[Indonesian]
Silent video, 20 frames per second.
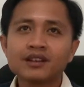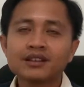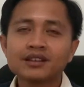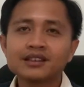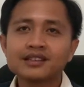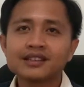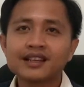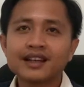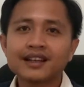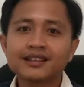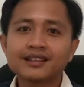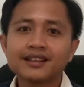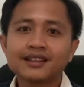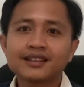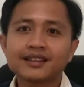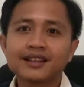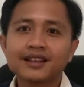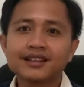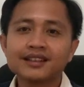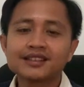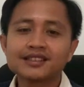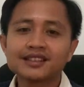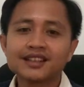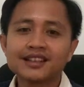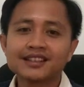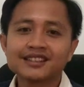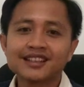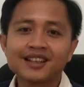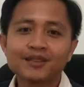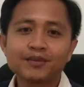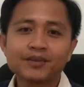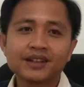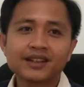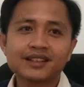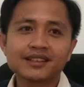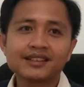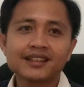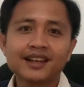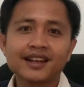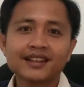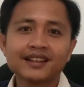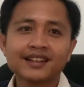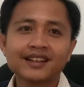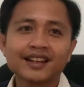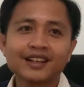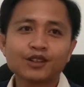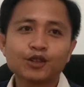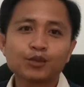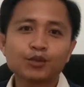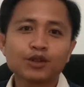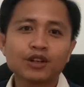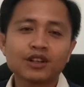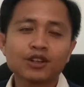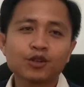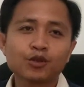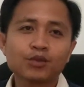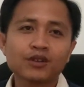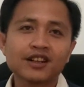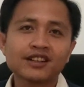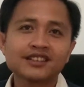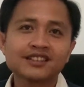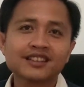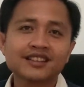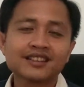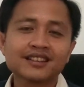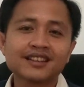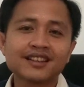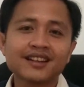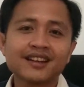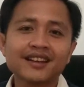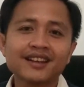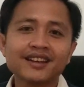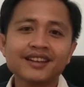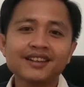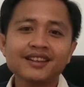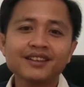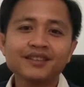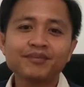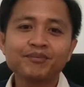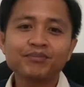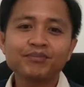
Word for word: di saat kita di sela-sela pekerjaan dengan obrolan-obrolan santai